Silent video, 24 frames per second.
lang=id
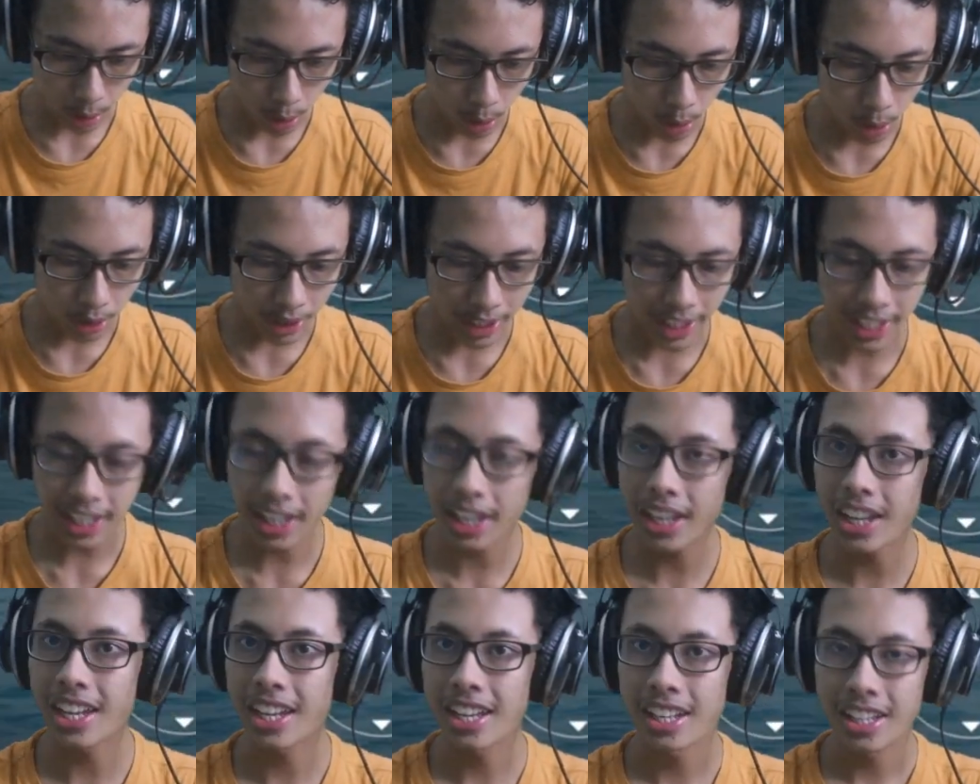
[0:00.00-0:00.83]

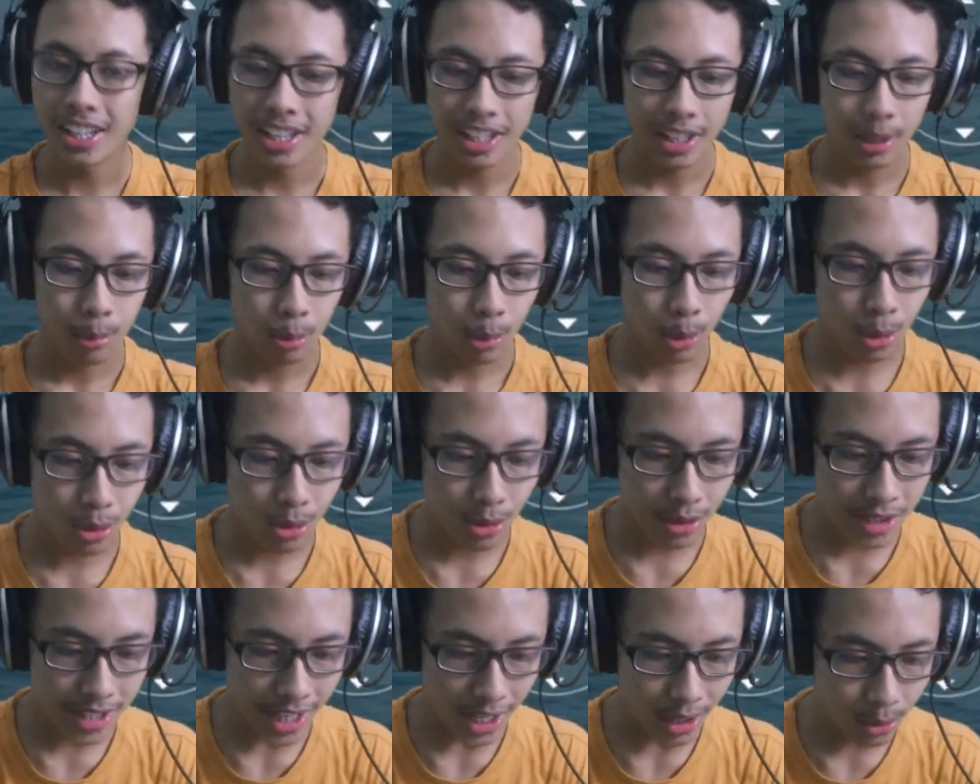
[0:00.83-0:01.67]
Oke musuh
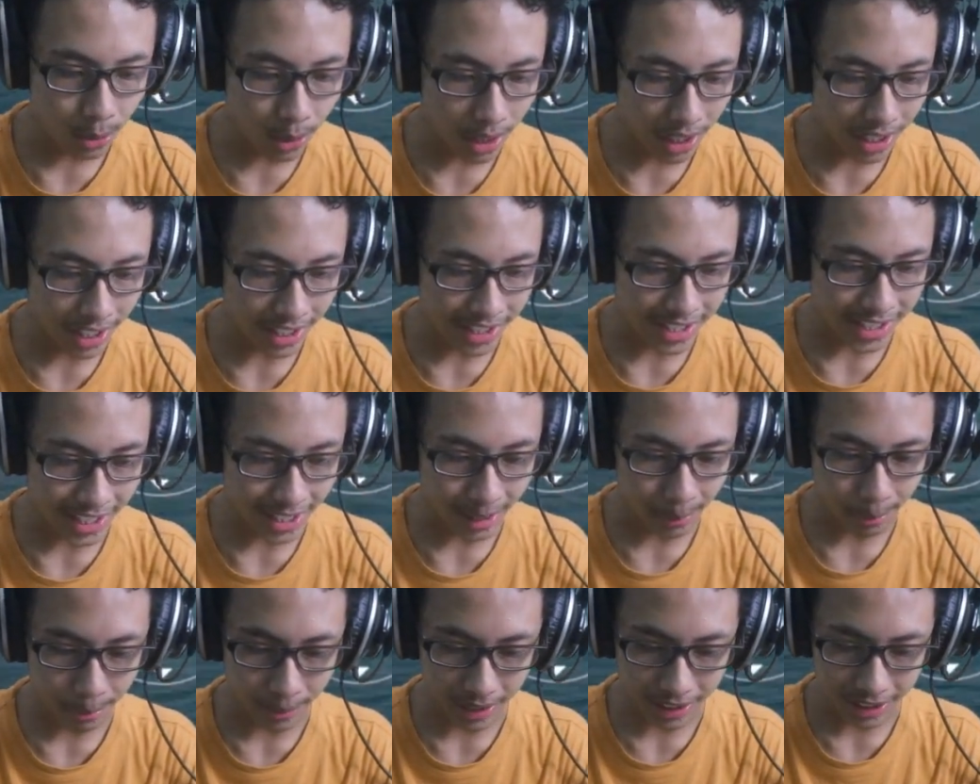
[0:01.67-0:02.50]
sisa dua guys ya
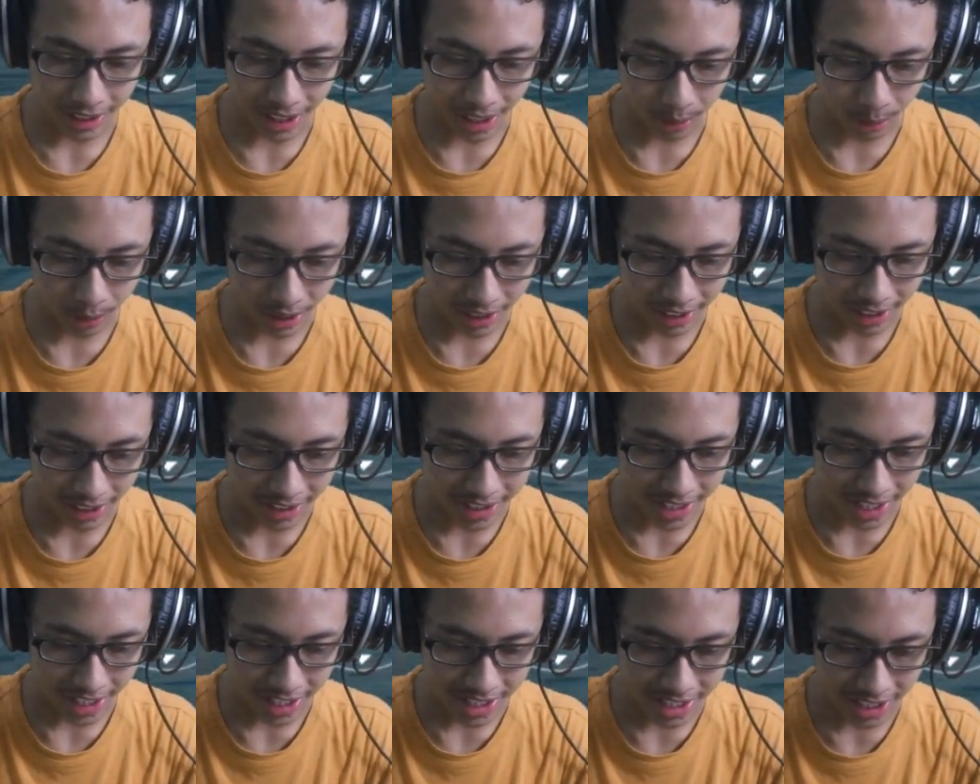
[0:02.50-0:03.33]
pertarungan yang
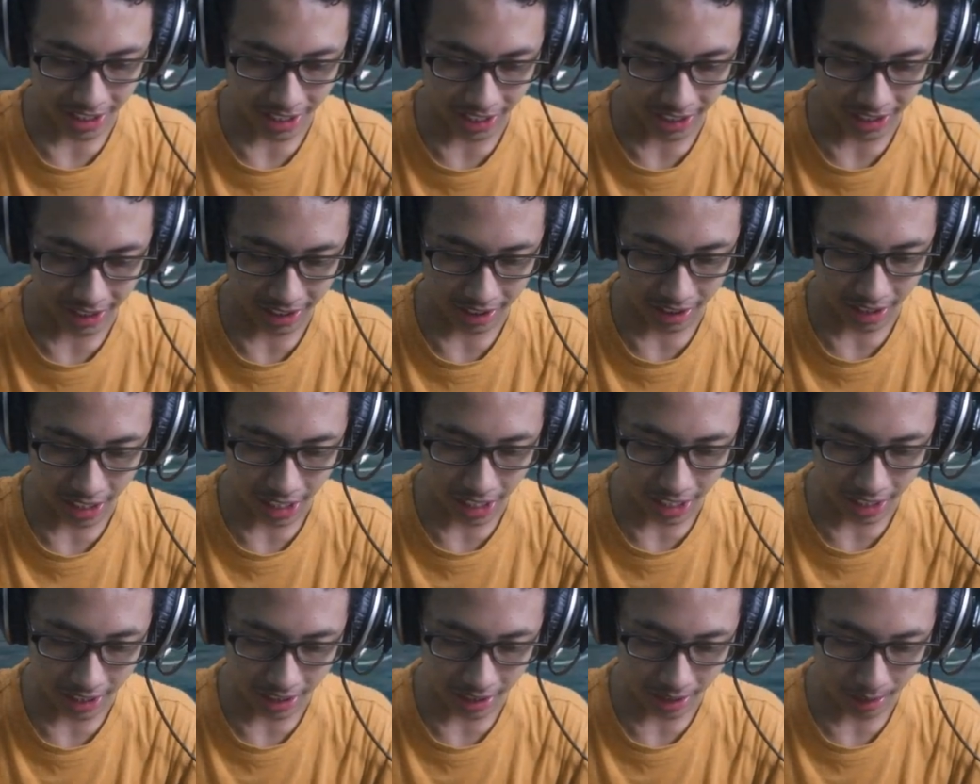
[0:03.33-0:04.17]
sangat sengit
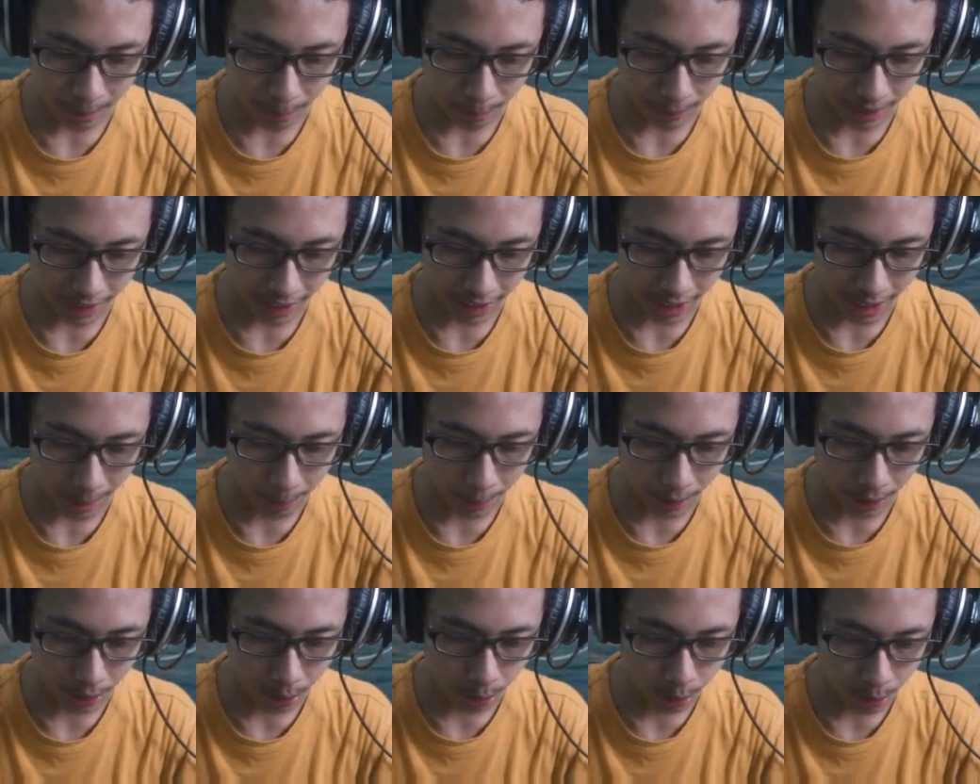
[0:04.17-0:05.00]
dan mereka
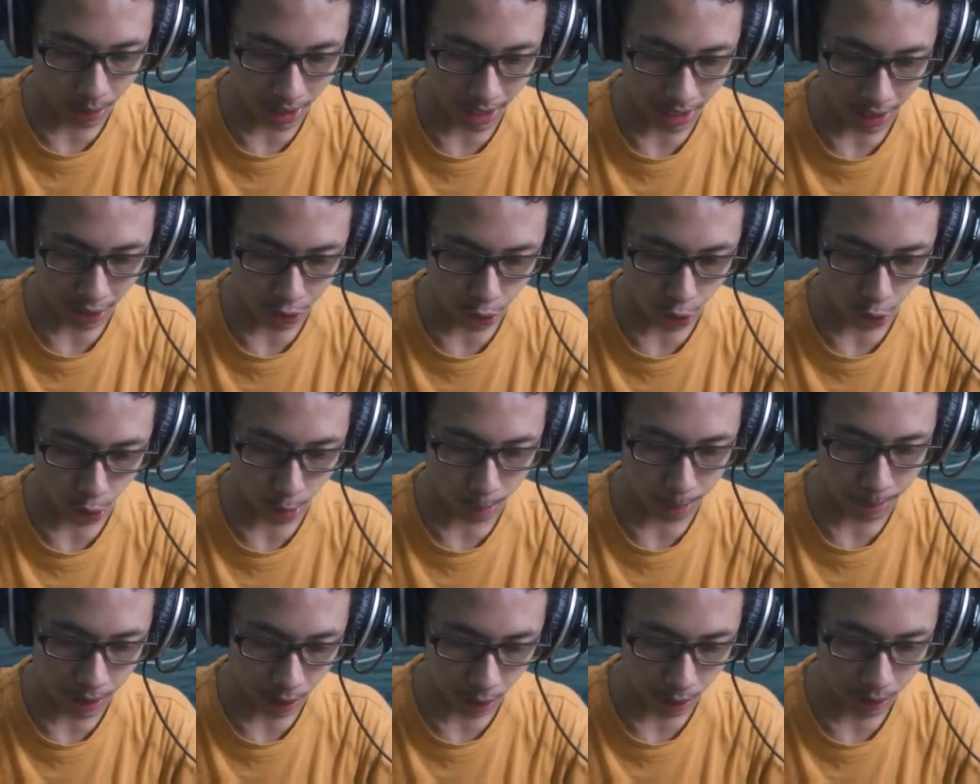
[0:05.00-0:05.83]
berdua cukup
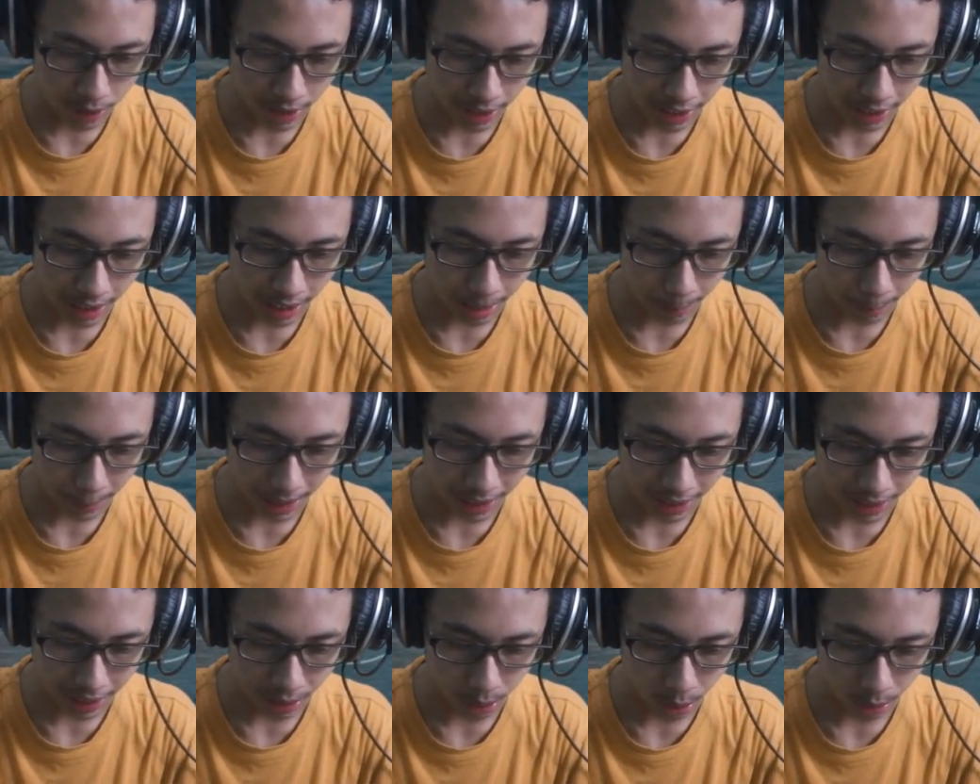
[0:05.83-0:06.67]
jauh dari
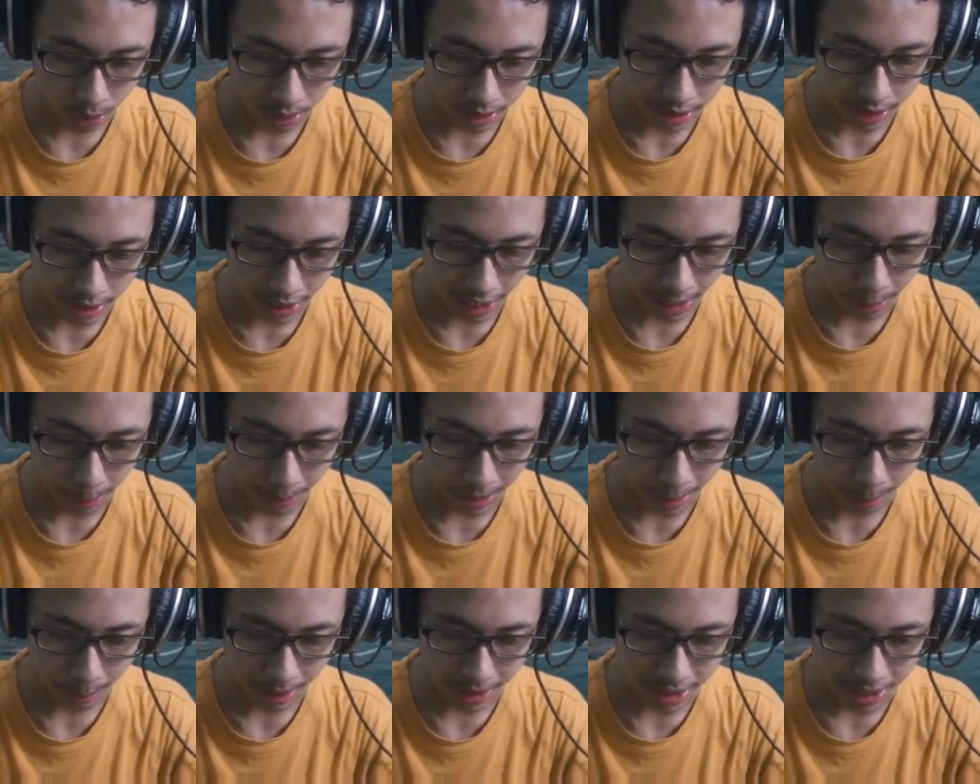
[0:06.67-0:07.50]
kapal induk jadi
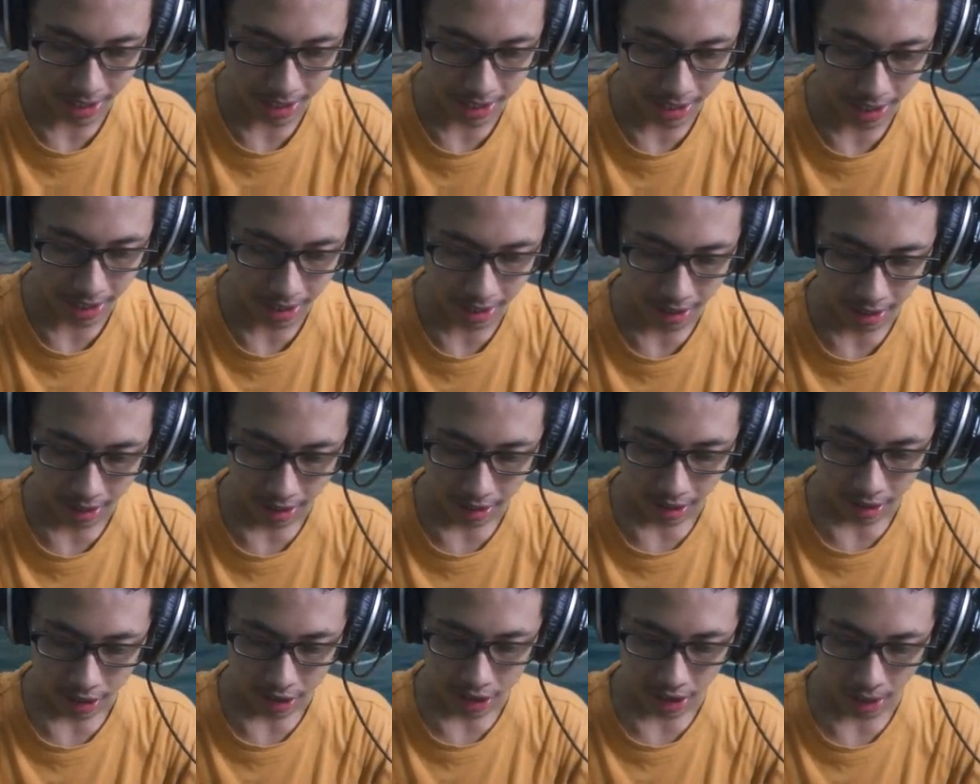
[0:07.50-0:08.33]
aman-aman saja
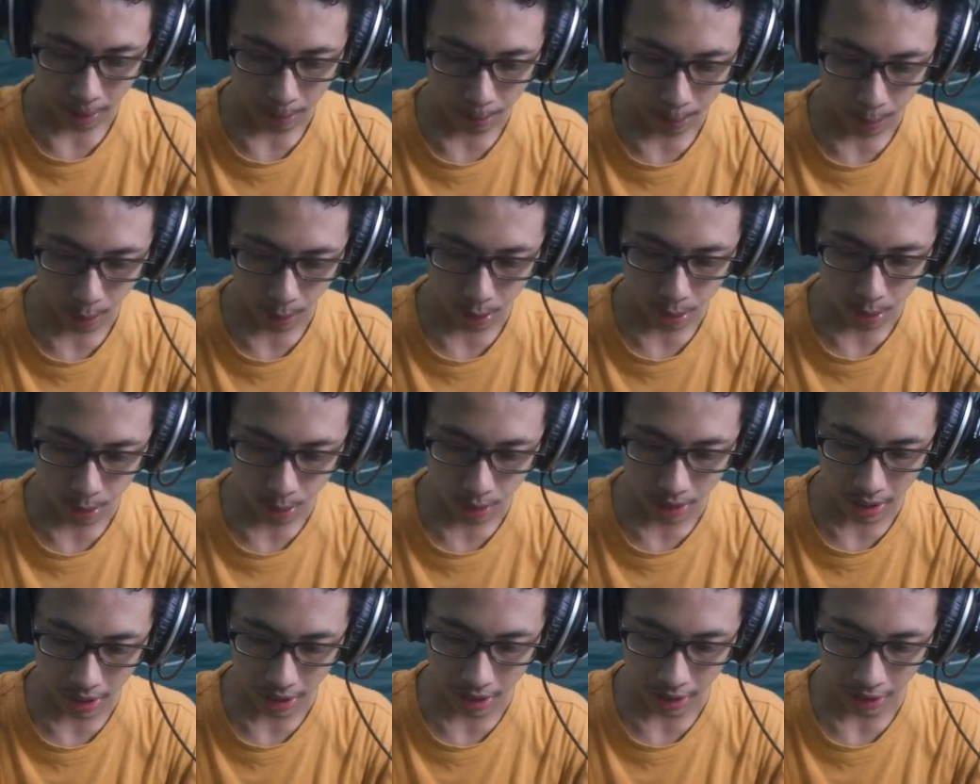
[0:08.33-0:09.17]
si Bruce
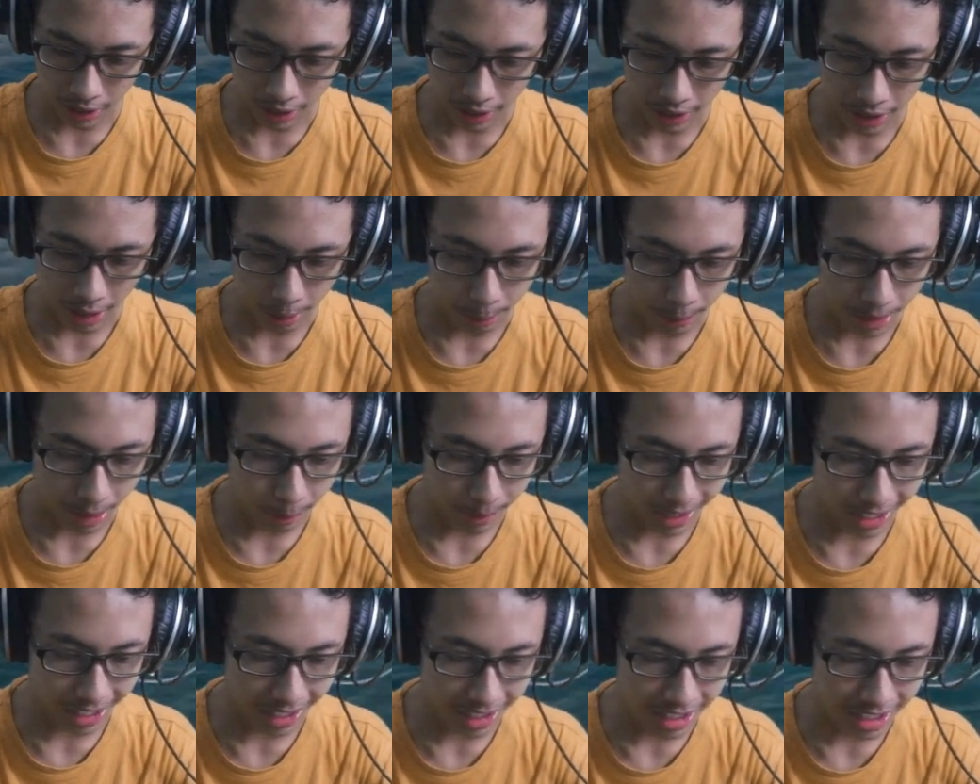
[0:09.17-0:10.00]
juga kayaknya
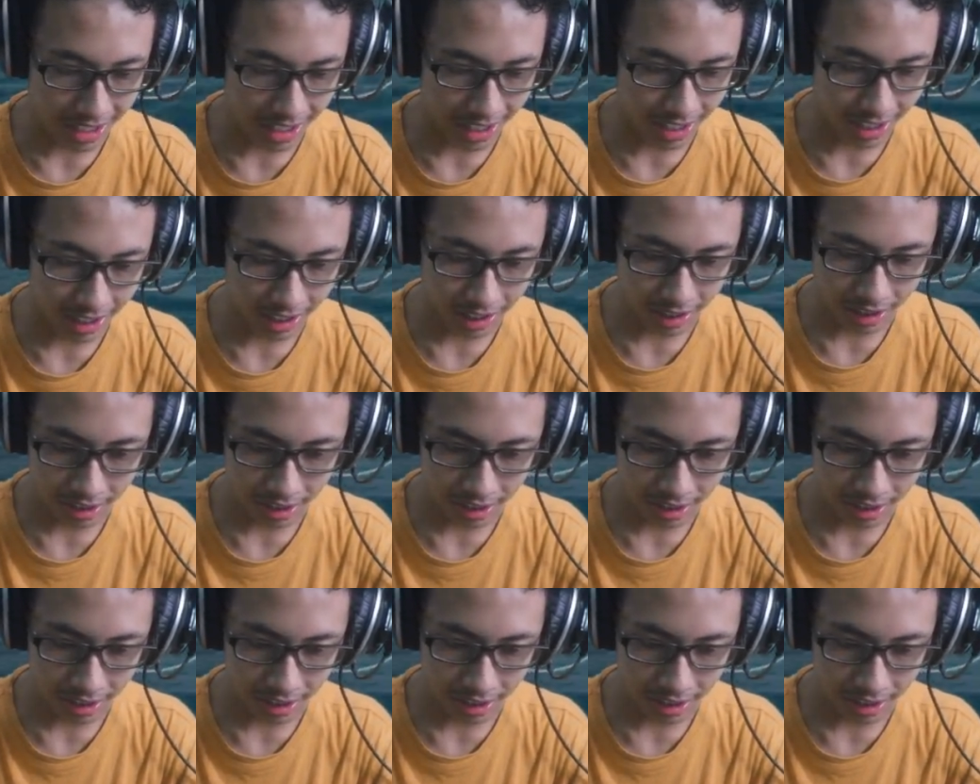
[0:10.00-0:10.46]
aman-aman aja ya